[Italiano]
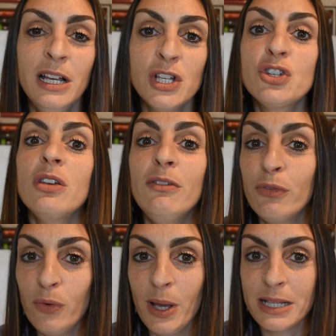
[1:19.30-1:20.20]
ci
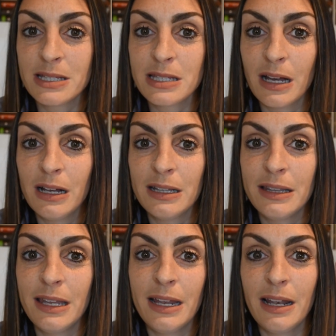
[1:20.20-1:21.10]
influenza
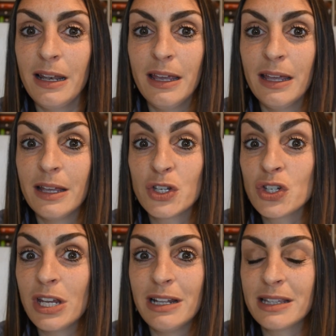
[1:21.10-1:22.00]
nelle
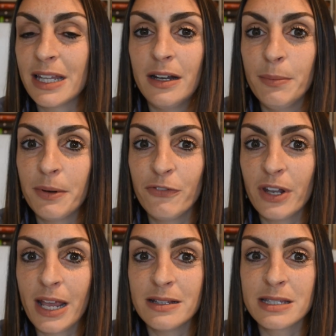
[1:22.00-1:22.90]
scelte, nelle
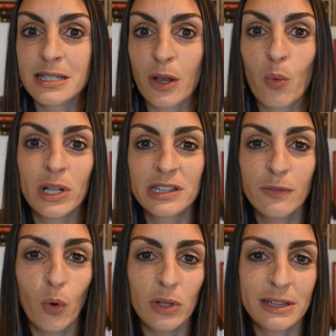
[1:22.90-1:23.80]
preferenze,
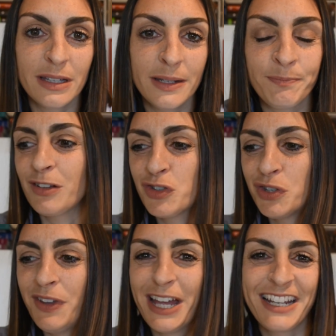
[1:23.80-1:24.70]
quante volte
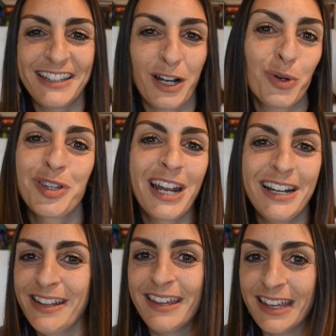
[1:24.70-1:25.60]
ci viene da annotare
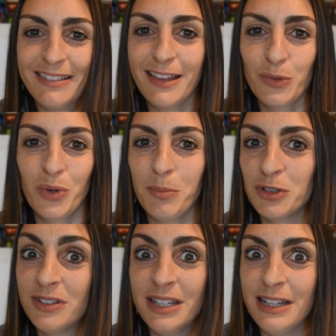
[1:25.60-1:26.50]
l'etichetta di una
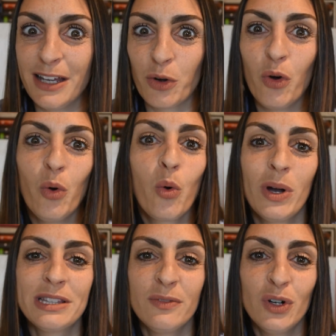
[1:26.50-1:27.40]
bottiglia, no? o
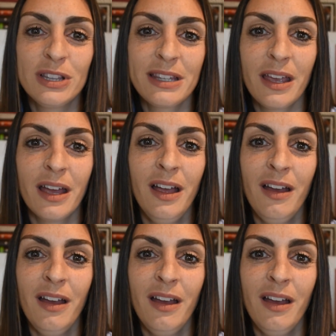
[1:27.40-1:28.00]
quante volte eh,